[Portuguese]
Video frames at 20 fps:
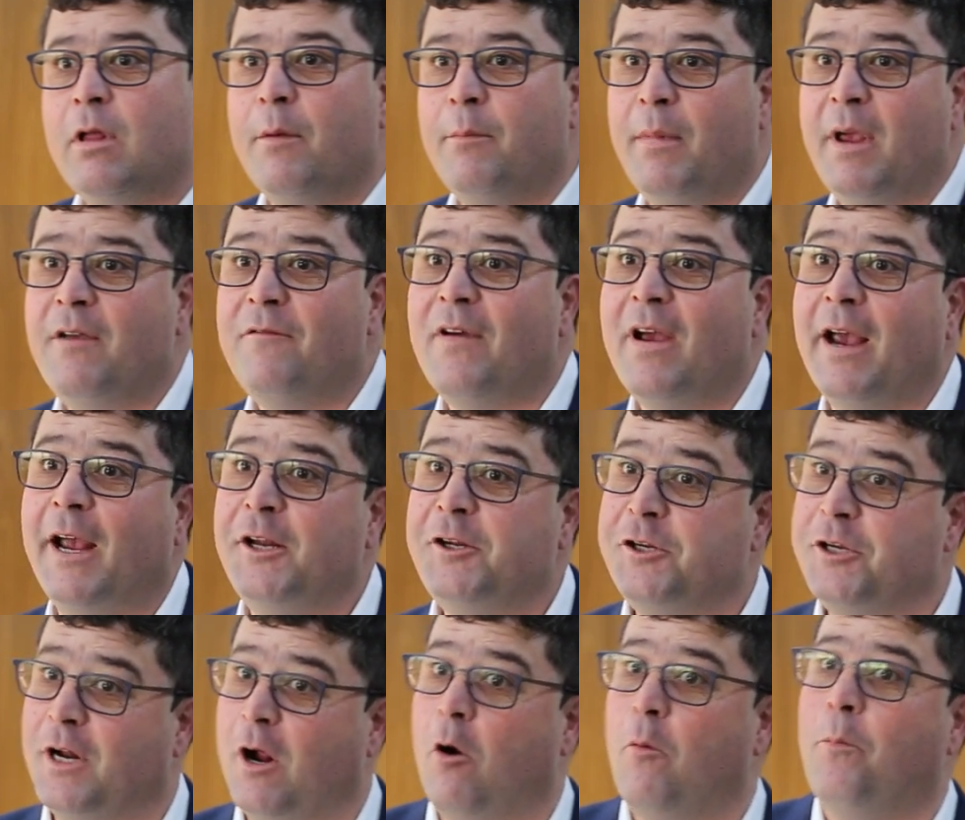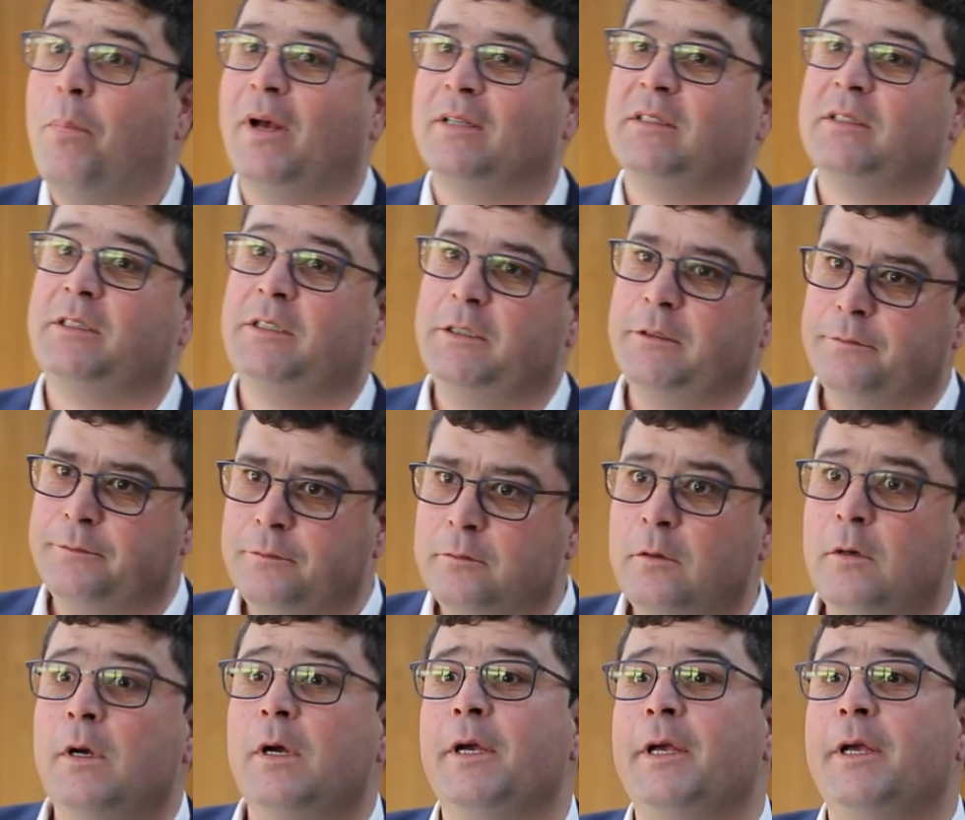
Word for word: também vai retirar um passivo,